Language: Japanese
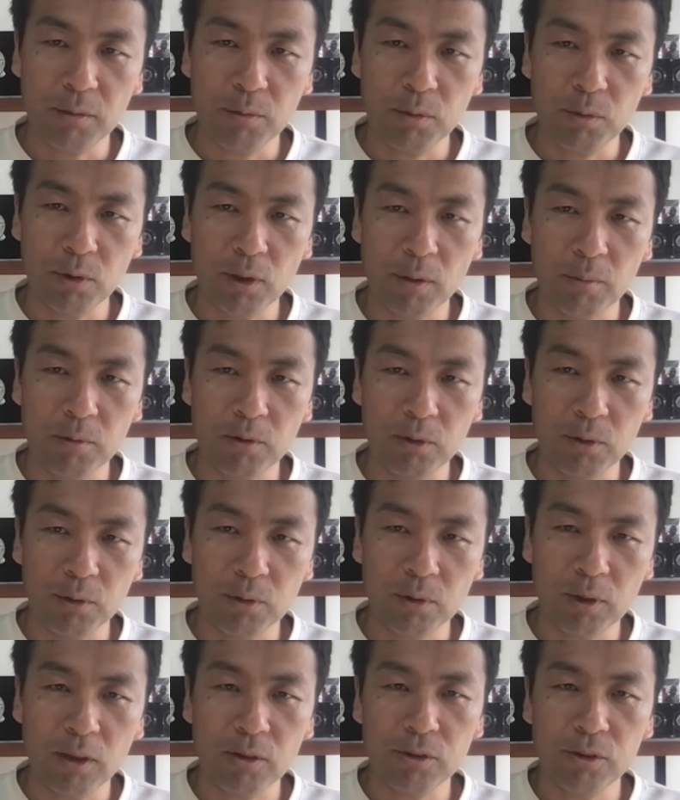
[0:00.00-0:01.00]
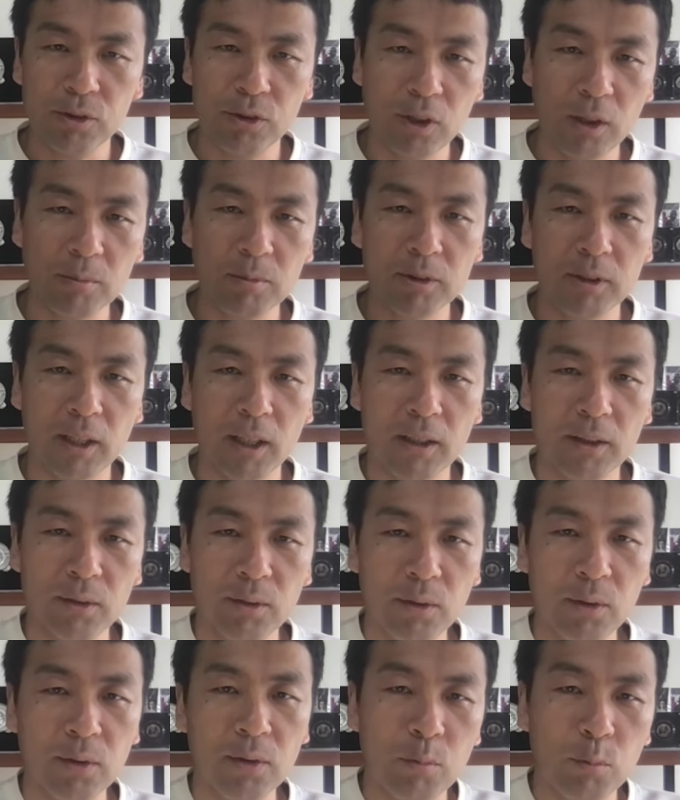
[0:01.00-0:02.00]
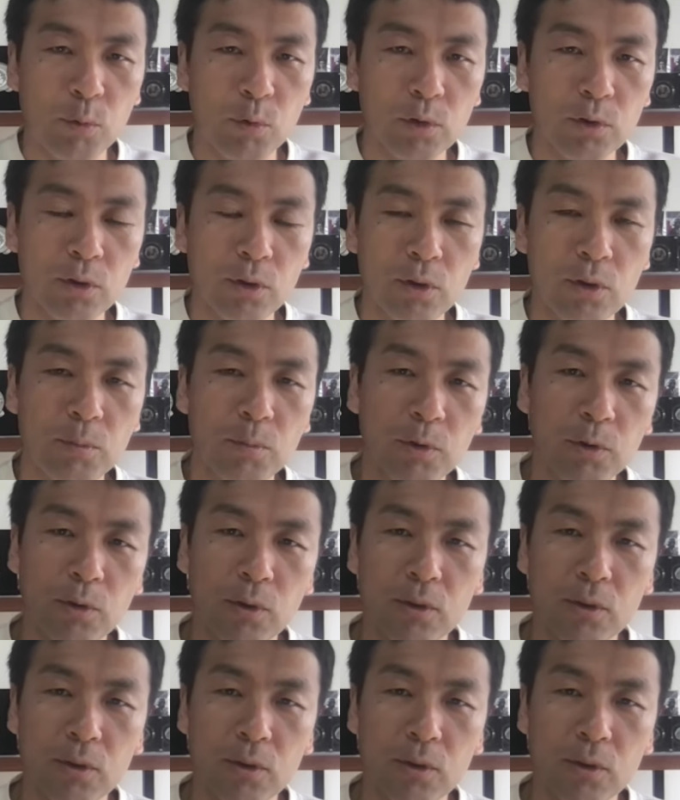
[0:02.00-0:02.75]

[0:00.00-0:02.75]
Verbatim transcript: フォーラムのクラッシュアブさんの妄想に基